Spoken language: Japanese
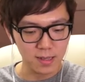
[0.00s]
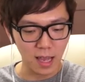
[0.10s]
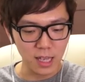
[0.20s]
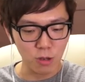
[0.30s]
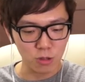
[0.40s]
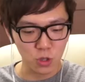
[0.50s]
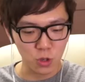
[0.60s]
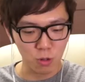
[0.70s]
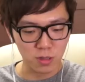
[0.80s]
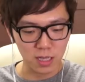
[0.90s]
大強
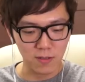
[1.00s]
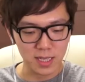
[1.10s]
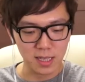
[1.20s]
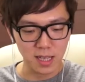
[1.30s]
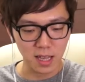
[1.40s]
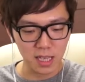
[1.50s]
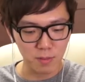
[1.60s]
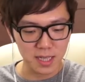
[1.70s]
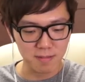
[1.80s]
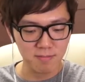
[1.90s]
小強を使わせていただき
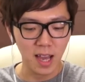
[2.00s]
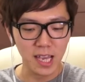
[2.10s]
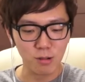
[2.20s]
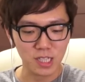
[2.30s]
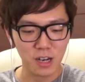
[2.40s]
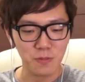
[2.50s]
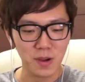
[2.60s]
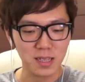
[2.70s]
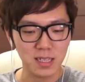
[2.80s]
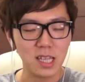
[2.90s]
ます。はい、こちらの
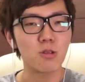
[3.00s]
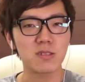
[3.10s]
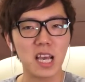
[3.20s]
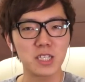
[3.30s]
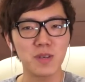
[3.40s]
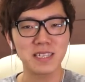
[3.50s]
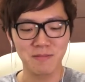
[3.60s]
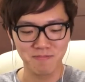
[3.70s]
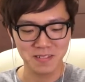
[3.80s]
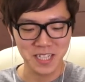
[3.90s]
パーティーで突撃しま
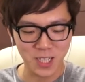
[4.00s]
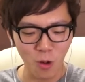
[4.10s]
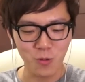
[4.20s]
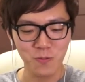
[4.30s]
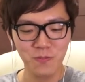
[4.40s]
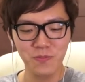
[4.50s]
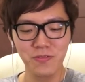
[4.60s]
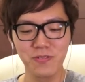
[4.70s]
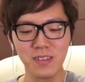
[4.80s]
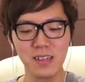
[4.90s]
す。ゴー！
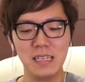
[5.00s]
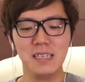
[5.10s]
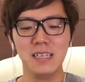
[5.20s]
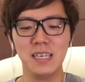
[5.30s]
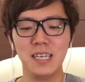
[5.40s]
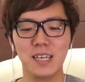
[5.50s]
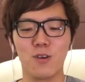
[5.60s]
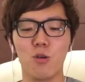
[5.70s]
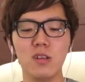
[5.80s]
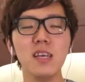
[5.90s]

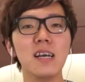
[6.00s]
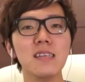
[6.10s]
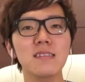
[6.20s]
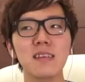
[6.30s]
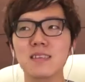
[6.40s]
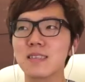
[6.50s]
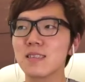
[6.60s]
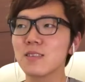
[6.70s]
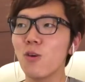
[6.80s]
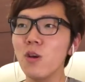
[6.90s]
これで勝ったら
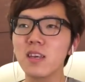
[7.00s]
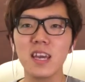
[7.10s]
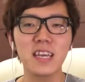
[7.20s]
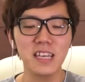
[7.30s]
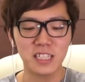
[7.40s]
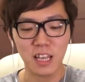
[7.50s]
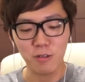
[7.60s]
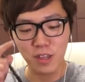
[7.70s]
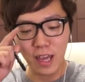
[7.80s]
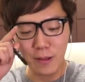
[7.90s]
すごい経験値だ
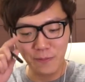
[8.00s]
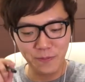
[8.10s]
ろうね。